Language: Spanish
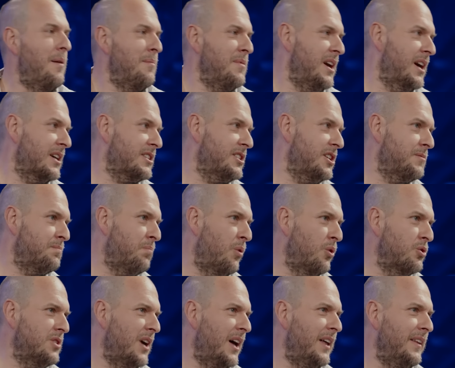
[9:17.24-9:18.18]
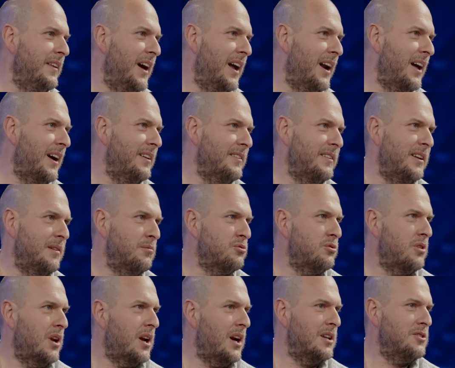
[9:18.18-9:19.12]
a, mi ex esposa, Diana, que tenemos
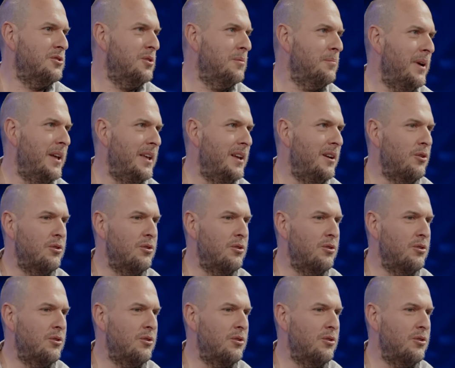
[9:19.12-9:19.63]
una relación bella y